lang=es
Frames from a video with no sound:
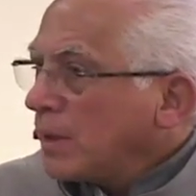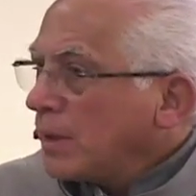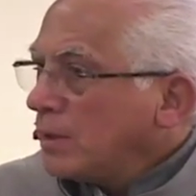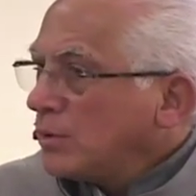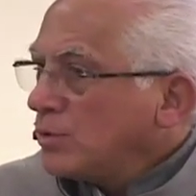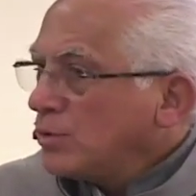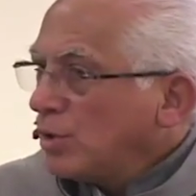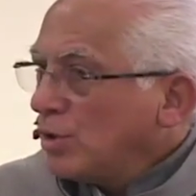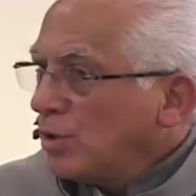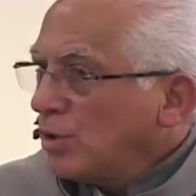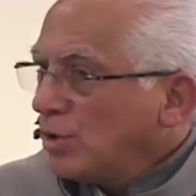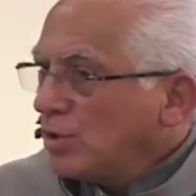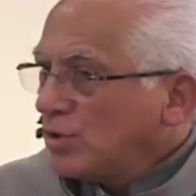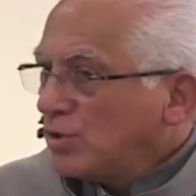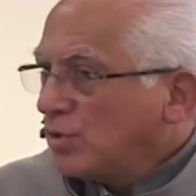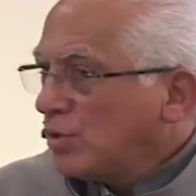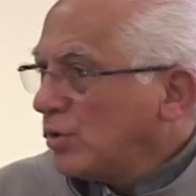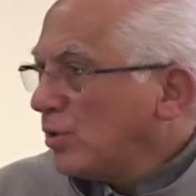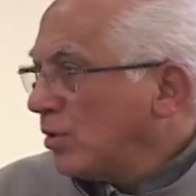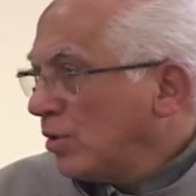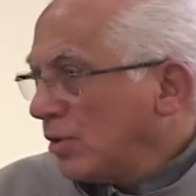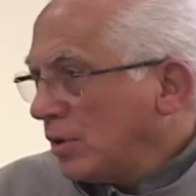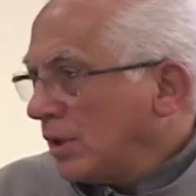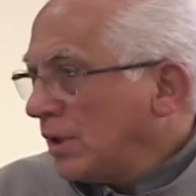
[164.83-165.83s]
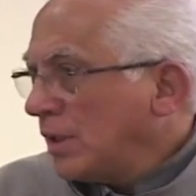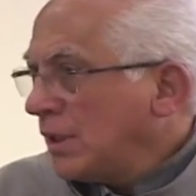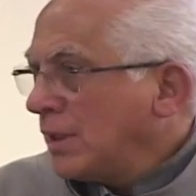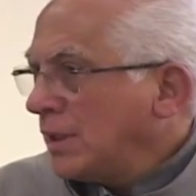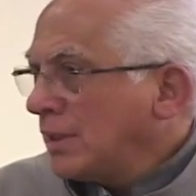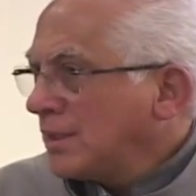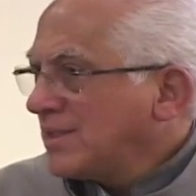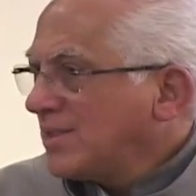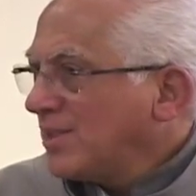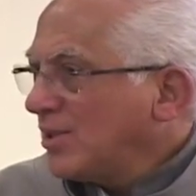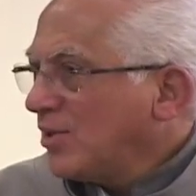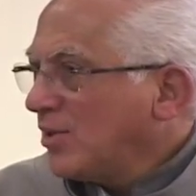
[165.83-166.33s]
Yo lo otro lo dije
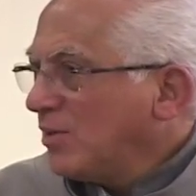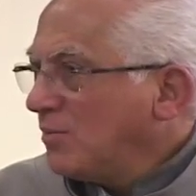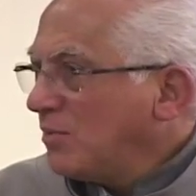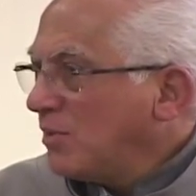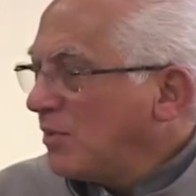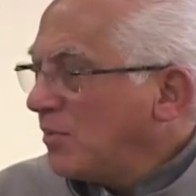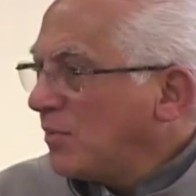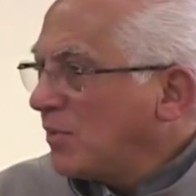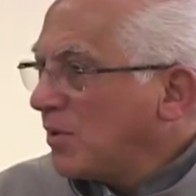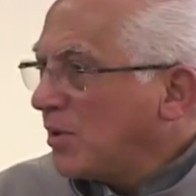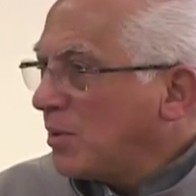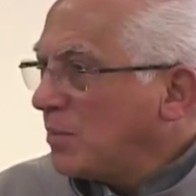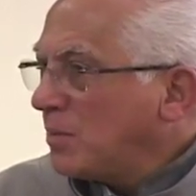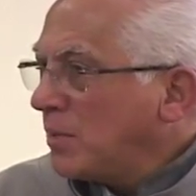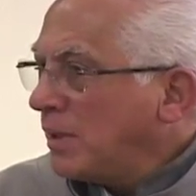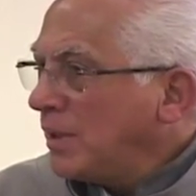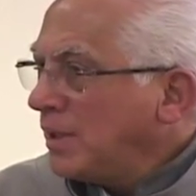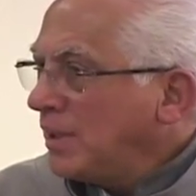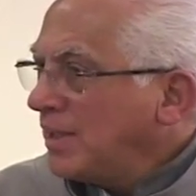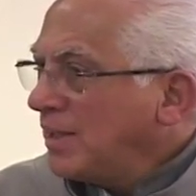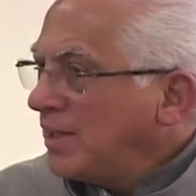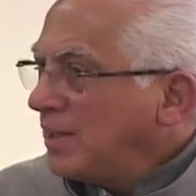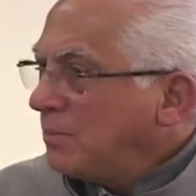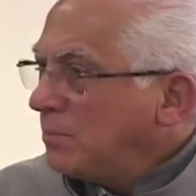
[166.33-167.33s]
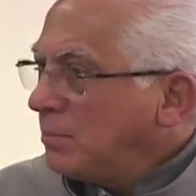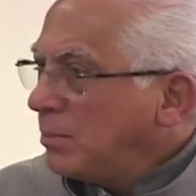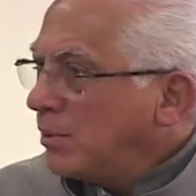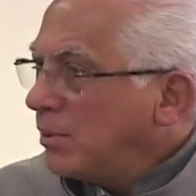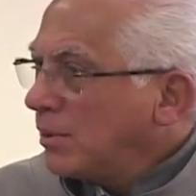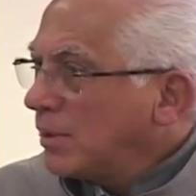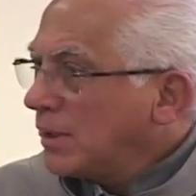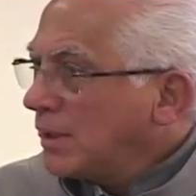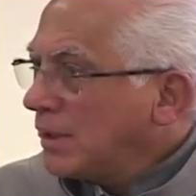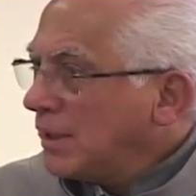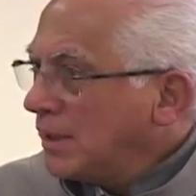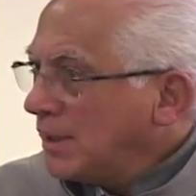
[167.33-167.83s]
así como broma, por
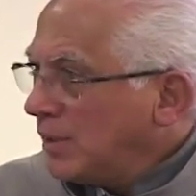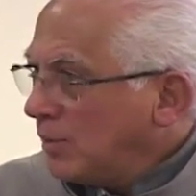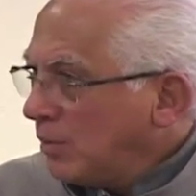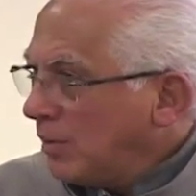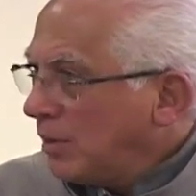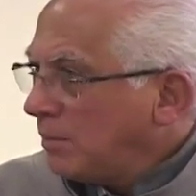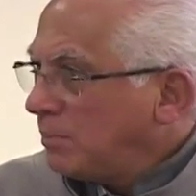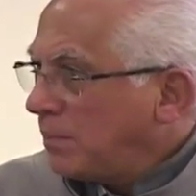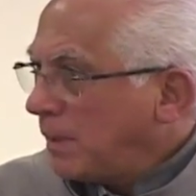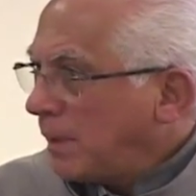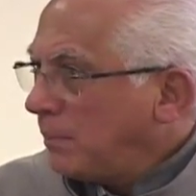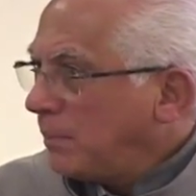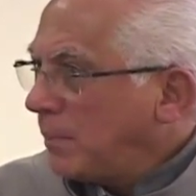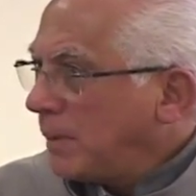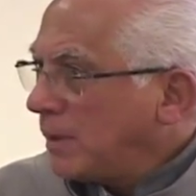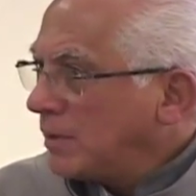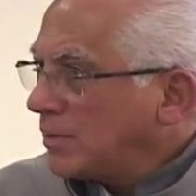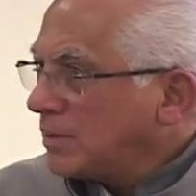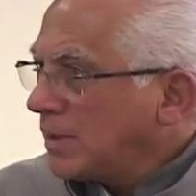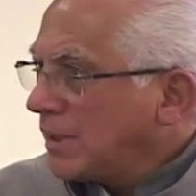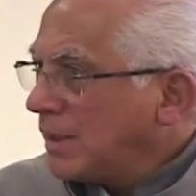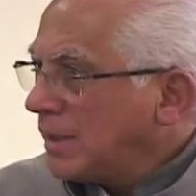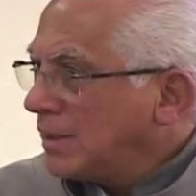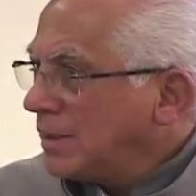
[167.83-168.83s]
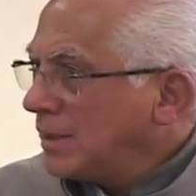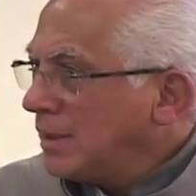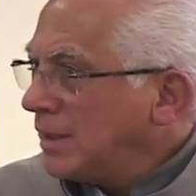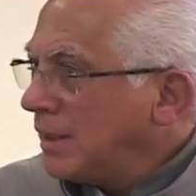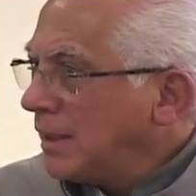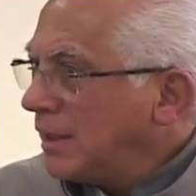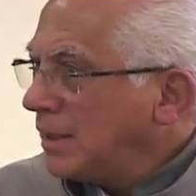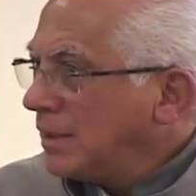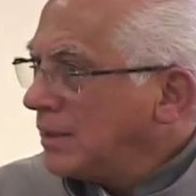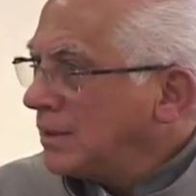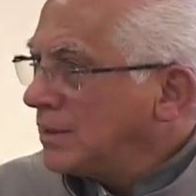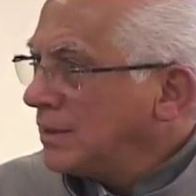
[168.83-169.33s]
lo que dijo el Papa a los
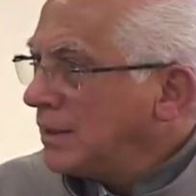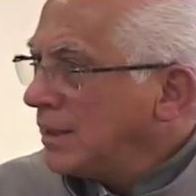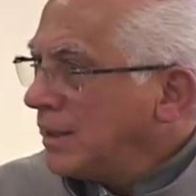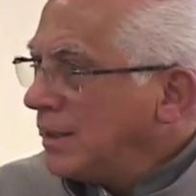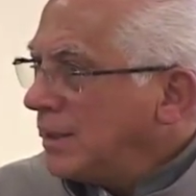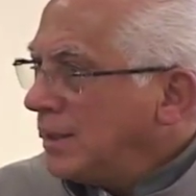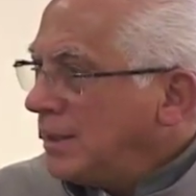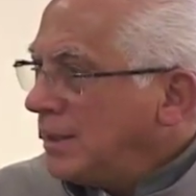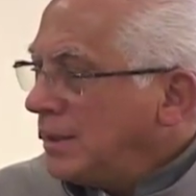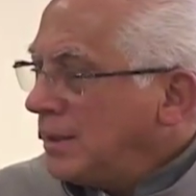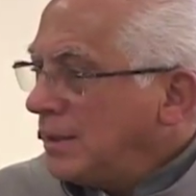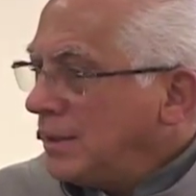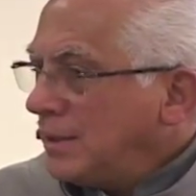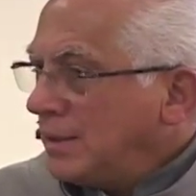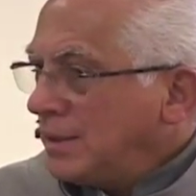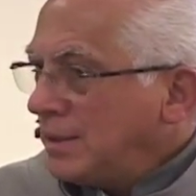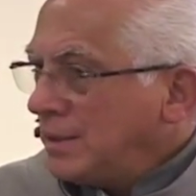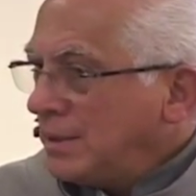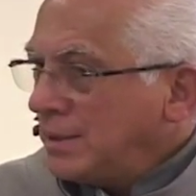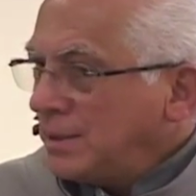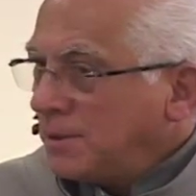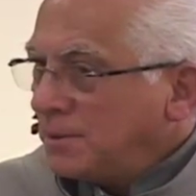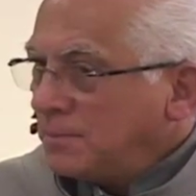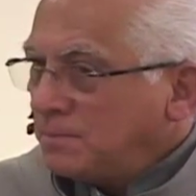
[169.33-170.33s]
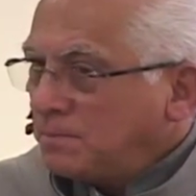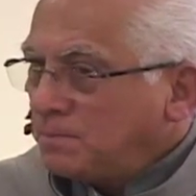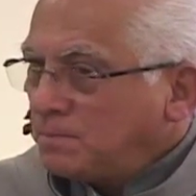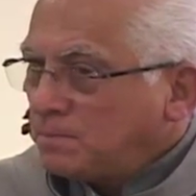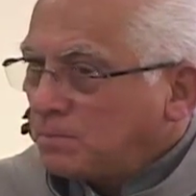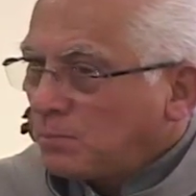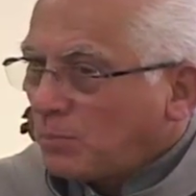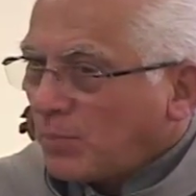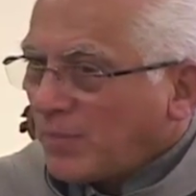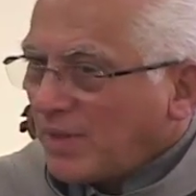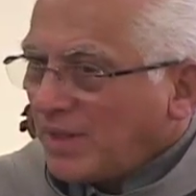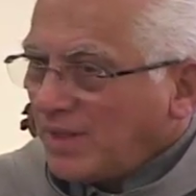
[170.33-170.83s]
cardenales,
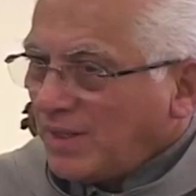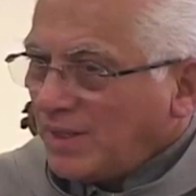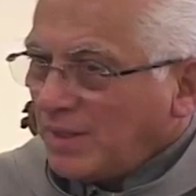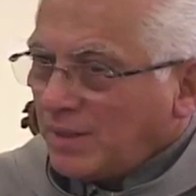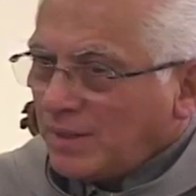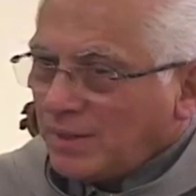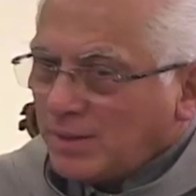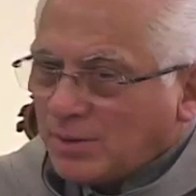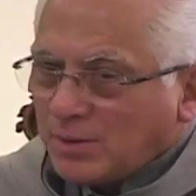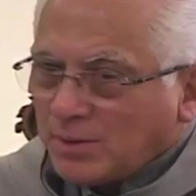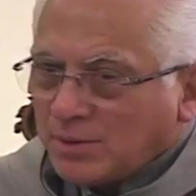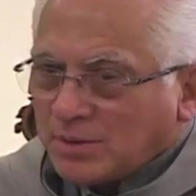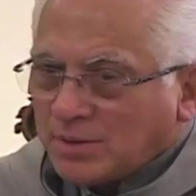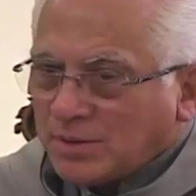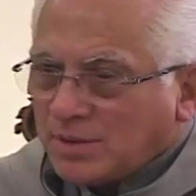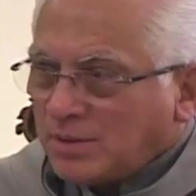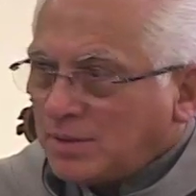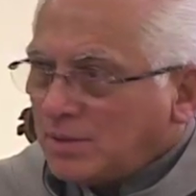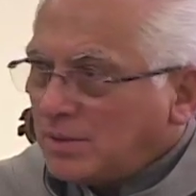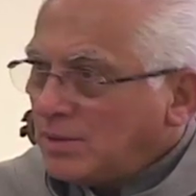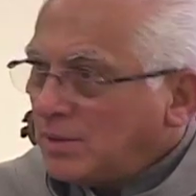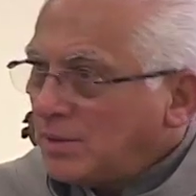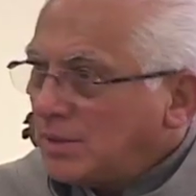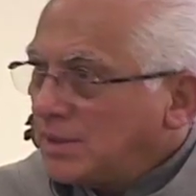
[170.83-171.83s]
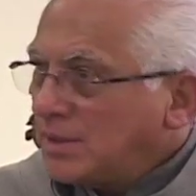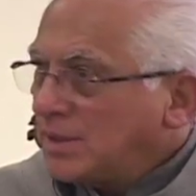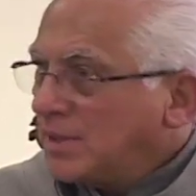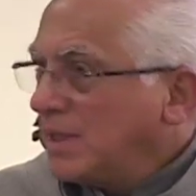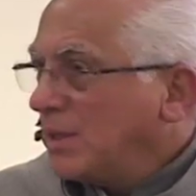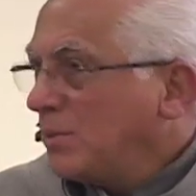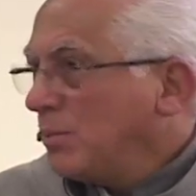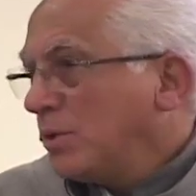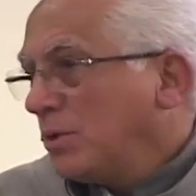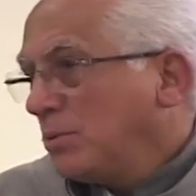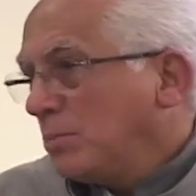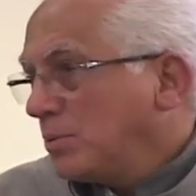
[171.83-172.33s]
y, entonces yo
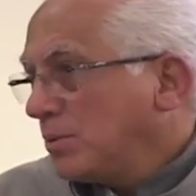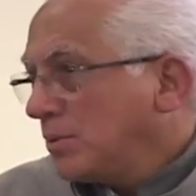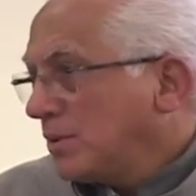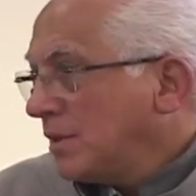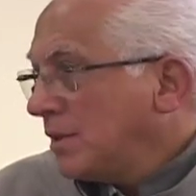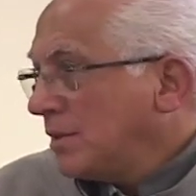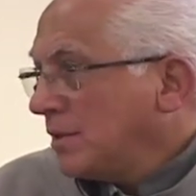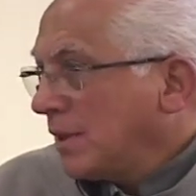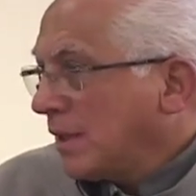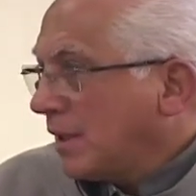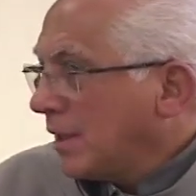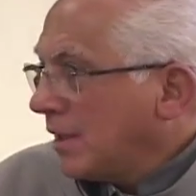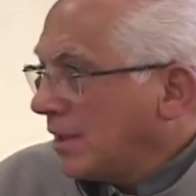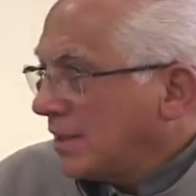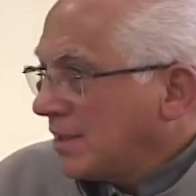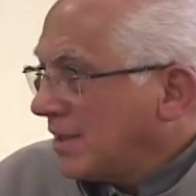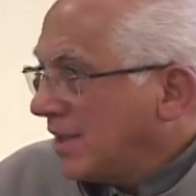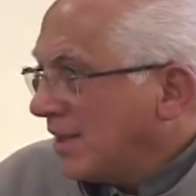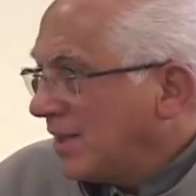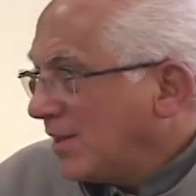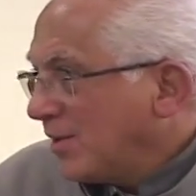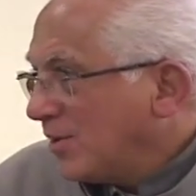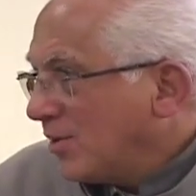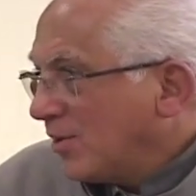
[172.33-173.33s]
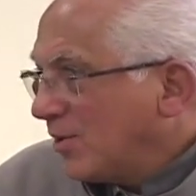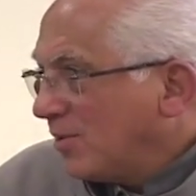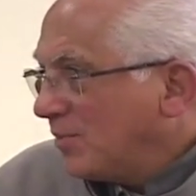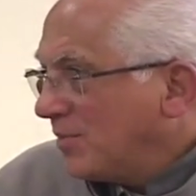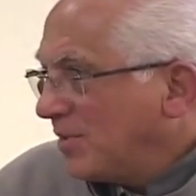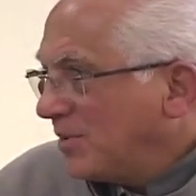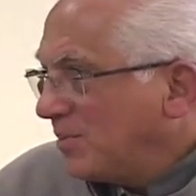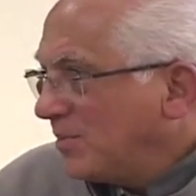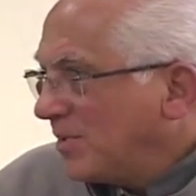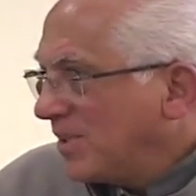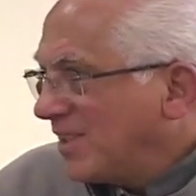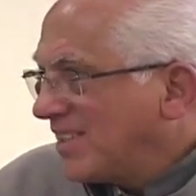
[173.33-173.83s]
decía, bueno, pues tendría que decirle yo lo
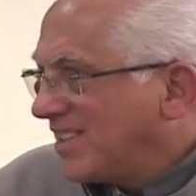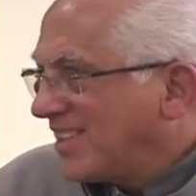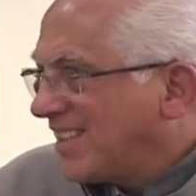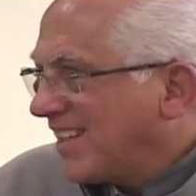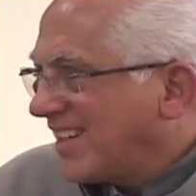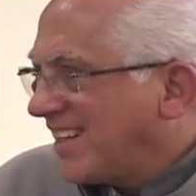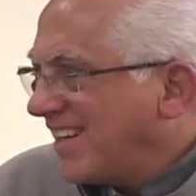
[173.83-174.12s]
mismo en este